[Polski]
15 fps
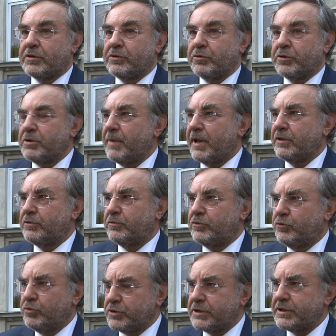który ma
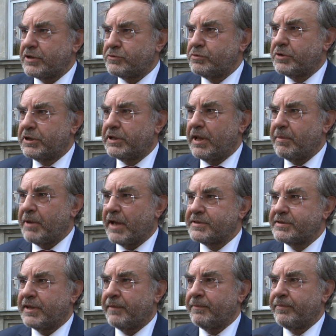duże zasługi dla
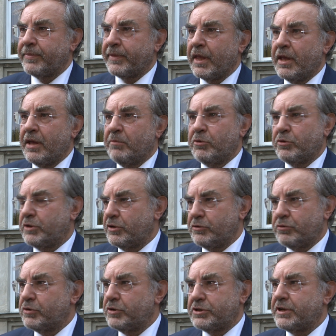miasta. Był tutaj
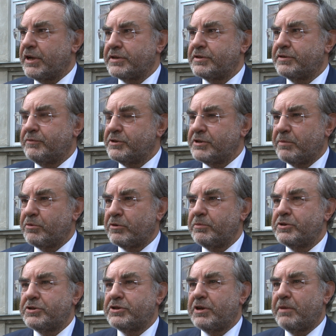długi czas
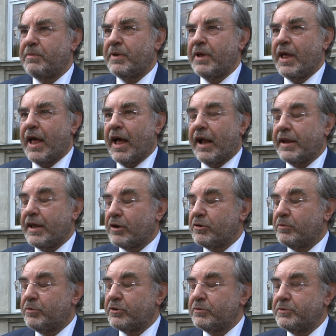wiceburmistrzem, ale
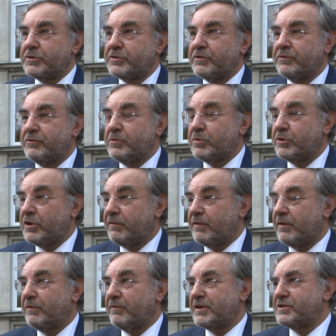jako burmistrz
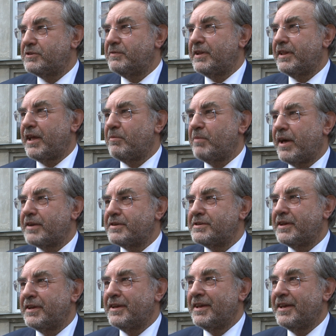wybudował właściwie
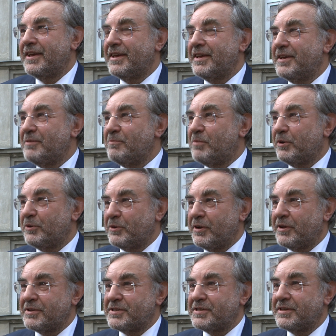najbardziej
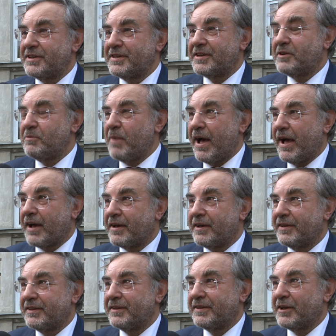imponujący
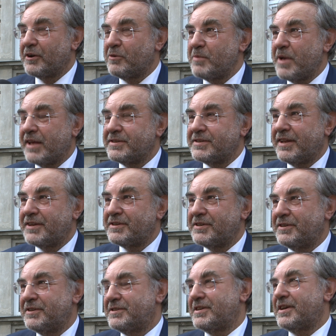gmach tego miasta,
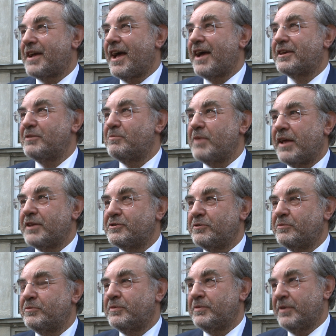czyli CK
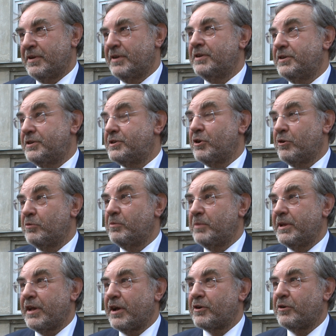Gimnazjum Liceum
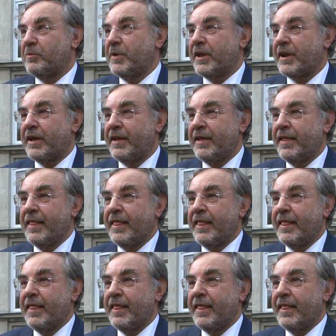imienia Kromera,